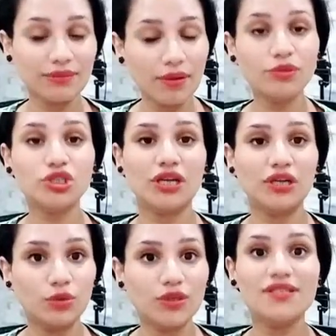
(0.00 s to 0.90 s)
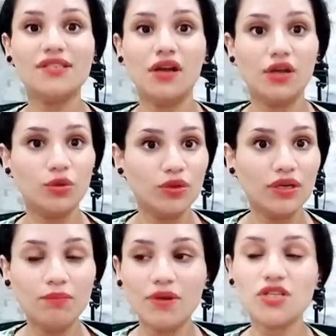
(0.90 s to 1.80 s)
اهتمام بالشكل والستايل
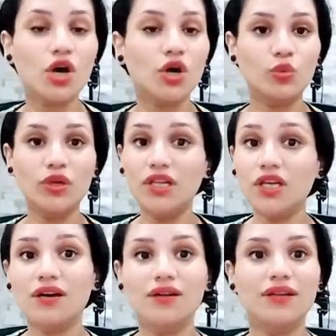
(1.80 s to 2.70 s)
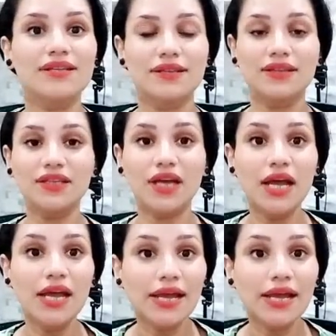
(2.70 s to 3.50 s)
والمظهر واللياقه الجسديه